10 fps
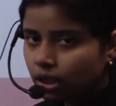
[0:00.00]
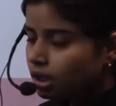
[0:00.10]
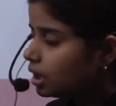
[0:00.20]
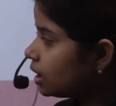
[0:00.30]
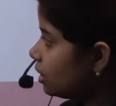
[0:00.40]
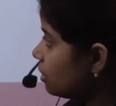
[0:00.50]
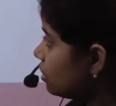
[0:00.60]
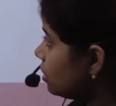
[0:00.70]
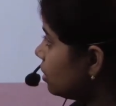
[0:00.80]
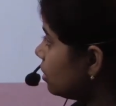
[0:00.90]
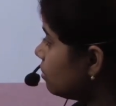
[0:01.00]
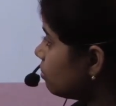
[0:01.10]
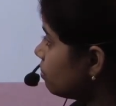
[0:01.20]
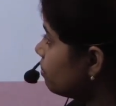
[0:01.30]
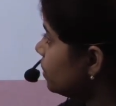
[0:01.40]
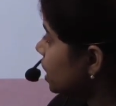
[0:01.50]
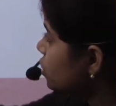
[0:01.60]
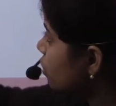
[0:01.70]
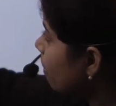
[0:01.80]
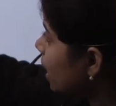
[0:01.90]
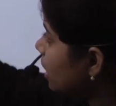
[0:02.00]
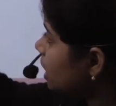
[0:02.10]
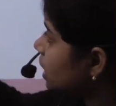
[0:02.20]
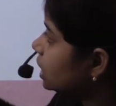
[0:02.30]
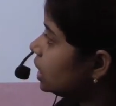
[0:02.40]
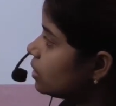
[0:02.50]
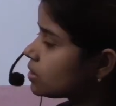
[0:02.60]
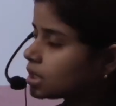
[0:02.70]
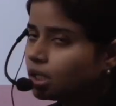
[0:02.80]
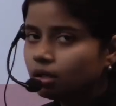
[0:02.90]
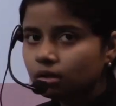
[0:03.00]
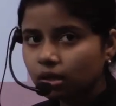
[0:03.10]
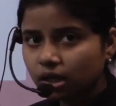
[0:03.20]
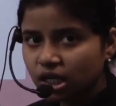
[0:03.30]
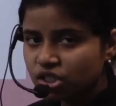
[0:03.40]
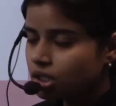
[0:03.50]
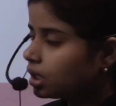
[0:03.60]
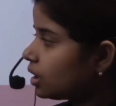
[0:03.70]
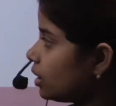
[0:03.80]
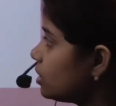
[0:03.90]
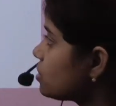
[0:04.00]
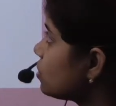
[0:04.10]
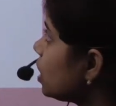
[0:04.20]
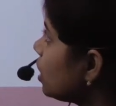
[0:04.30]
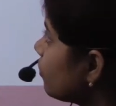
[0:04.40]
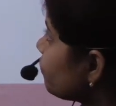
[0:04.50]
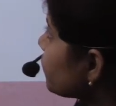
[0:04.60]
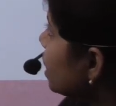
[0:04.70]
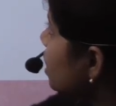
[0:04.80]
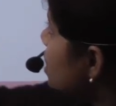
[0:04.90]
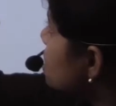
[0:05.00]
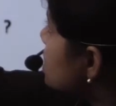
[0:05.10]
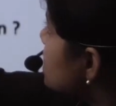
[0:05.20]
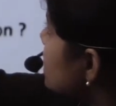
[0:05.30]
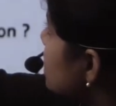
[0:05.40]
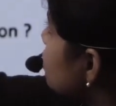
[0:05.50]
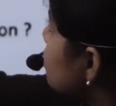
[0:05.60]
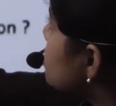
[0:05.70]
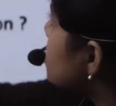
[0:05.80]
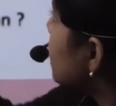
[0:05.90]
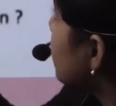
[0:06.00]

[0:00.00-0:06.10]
कि ये आ, मेरा जो पार्टिकल है उसका नेचर क्या है सो so, देखिए ज़ीरो से